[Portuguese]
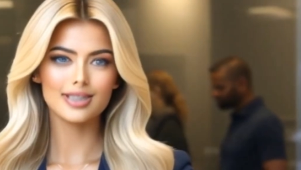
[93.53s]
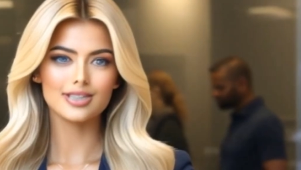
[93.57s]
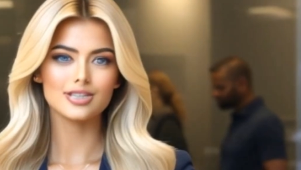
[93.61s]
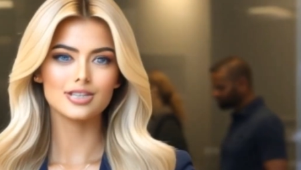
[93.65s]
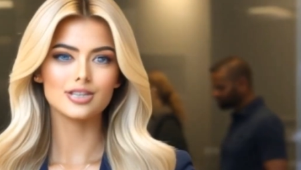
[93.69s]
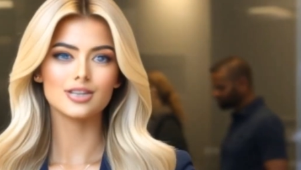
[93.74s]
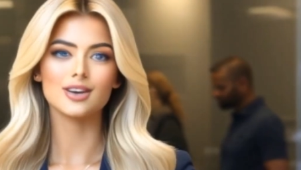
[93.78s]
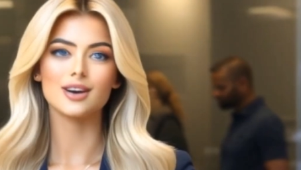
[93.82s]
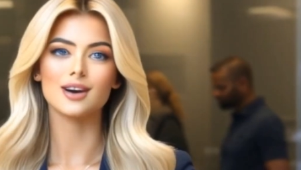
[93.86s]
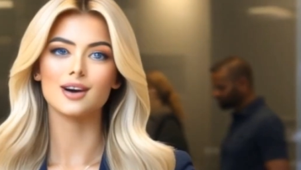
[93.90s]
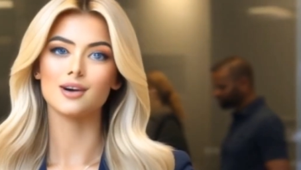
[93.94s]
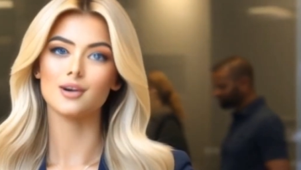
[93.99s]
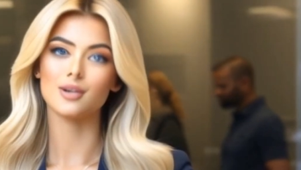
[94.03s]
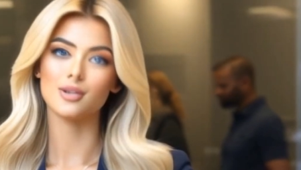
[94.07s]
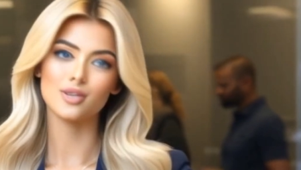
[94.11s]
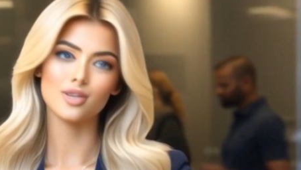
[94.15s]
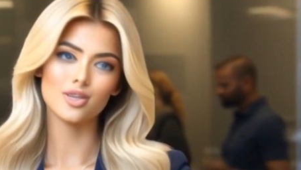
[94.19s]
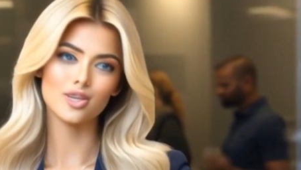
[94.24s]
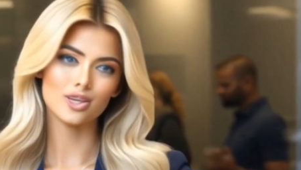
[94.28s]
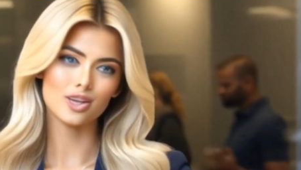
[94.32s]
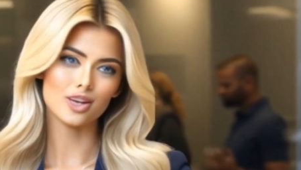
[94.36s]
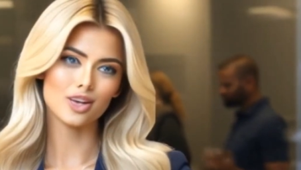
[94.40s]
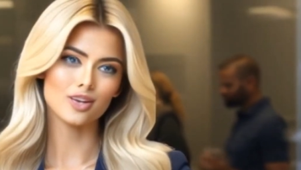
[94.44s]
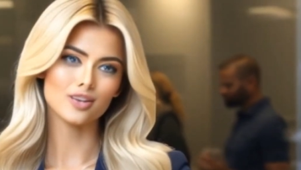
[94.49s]
Sim.
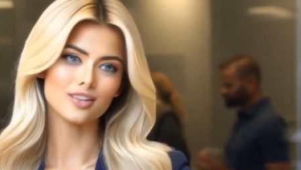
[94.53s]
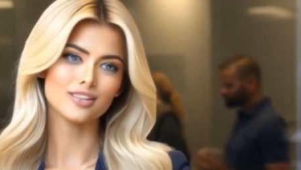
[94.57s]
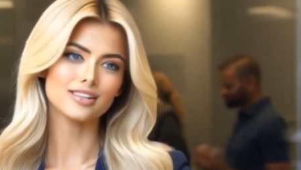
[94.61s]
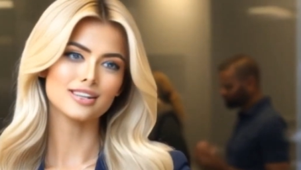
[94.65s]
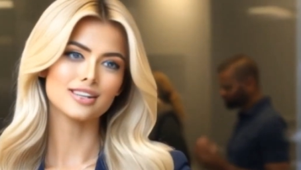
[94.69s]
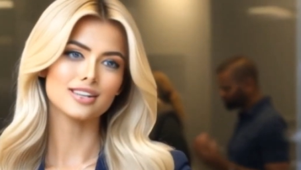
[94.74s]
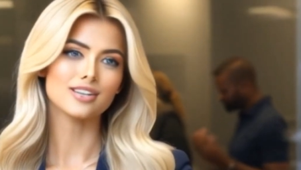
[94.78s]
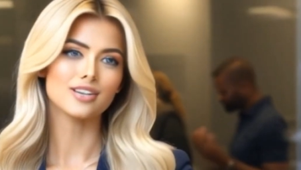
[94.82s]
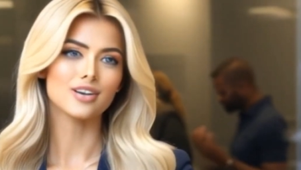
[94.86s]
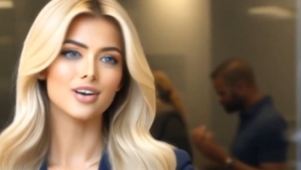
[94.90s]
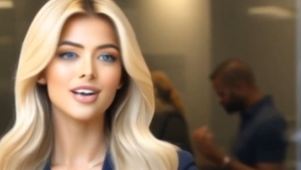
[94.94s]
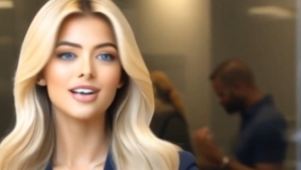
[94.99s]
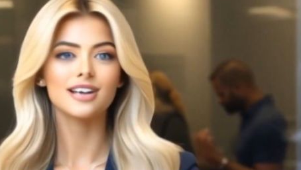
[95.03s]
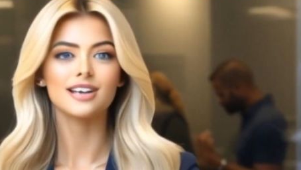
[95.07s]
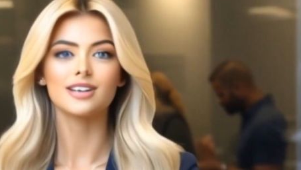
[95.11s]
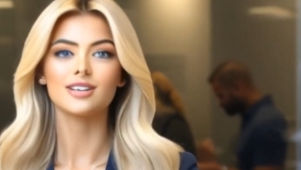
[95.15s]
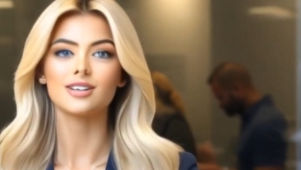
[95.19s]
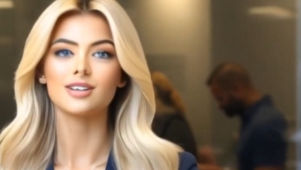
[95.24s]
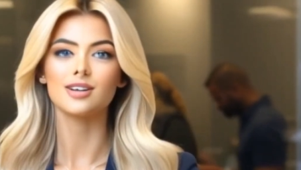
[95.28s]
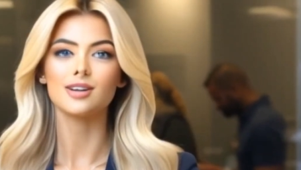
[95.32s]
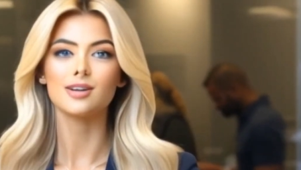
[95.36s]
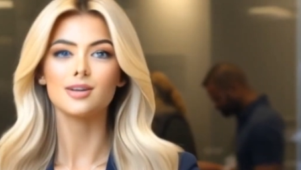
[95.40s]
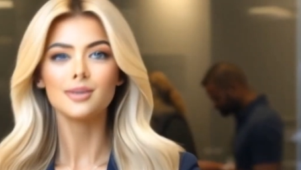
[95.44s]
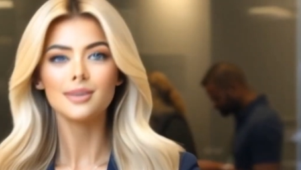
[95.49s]
Já viajei para a
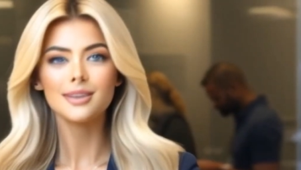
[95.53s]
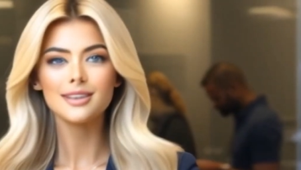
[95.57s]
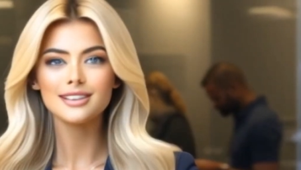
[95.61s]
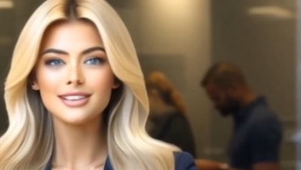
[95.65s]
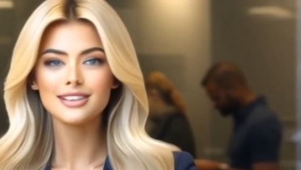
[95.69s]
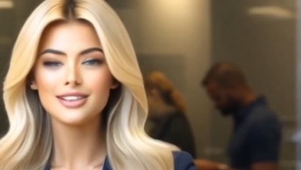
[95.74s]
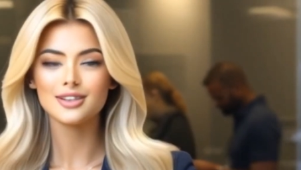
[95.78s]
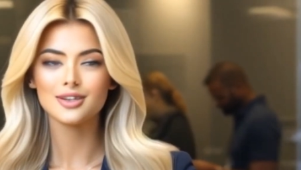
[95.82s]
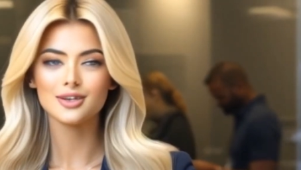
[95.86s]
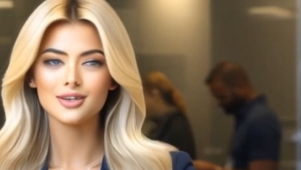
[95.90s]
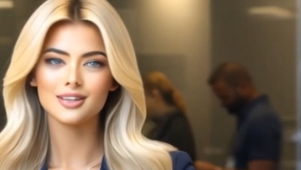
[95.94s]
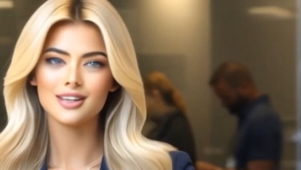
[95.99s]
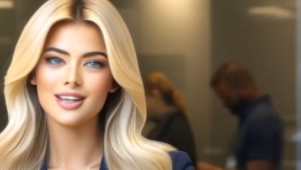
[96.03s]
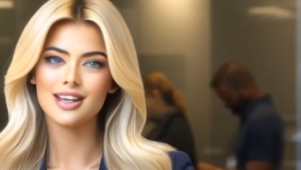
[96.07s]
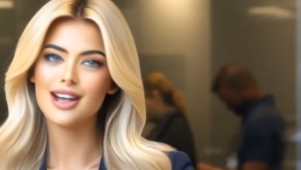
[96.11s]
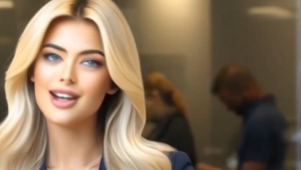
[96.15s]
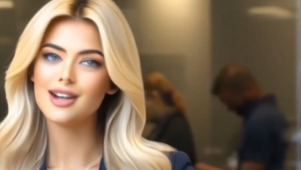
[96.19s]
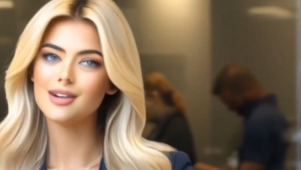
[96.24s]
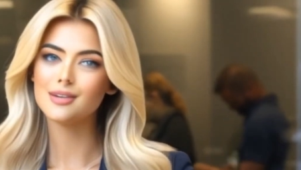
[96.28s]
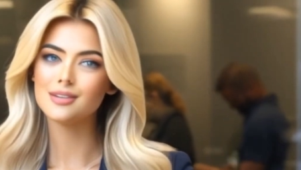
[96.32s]
Argentina e o Chile.